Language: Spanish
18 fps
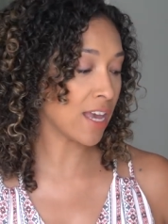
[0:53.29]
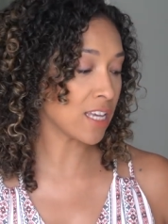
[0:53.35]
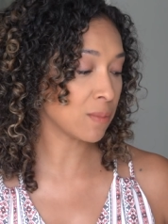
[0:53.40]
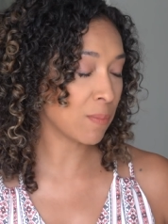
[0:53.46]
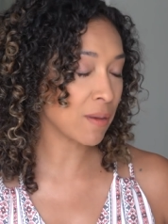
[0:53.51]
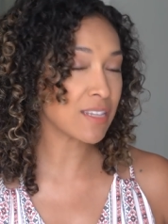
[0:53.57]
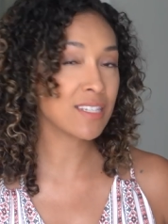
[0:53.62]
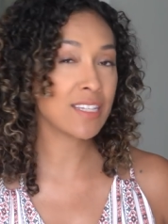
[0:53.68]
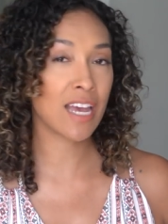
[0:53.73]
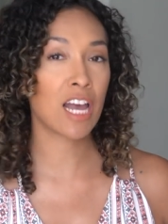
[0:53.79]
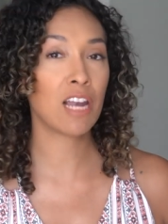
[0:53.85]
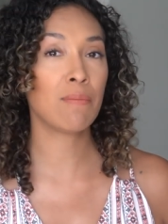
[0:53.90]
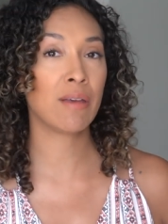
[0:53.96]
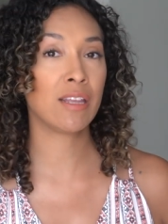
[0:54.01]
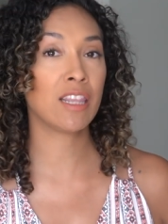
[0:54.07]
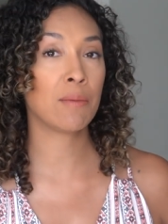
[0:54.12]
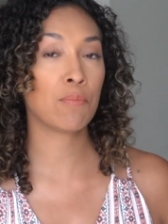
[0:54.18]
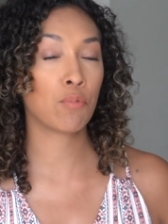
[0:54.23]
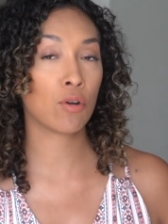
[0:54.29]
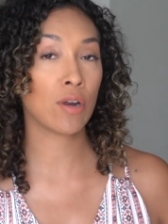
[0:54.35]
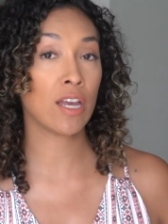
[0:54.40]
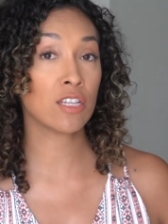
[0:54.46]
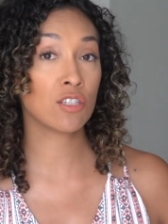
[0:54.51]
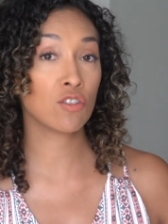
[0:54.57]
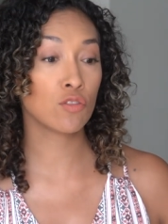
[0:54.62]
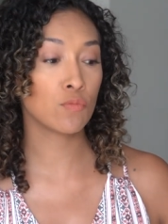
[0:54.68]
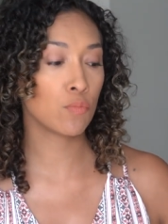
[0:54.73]
especialmente
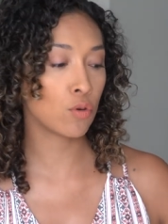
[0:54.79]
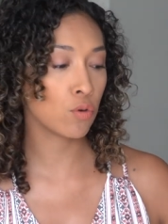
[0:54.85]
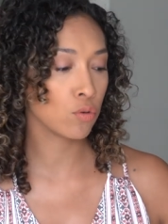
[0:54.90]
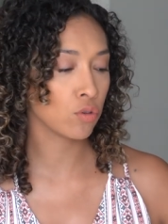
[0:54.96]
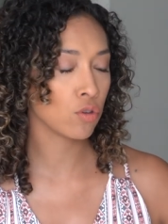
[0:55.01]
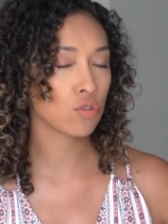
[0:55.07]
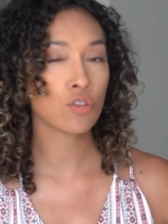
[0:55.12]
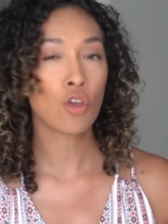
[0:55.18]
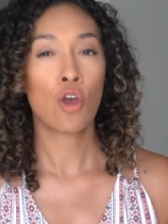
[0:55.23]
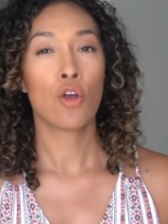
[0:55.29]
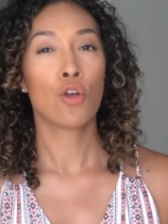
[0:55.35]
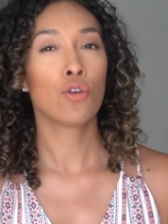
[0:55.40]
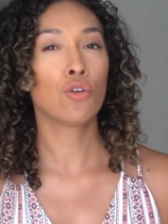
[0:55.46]
porque estos productos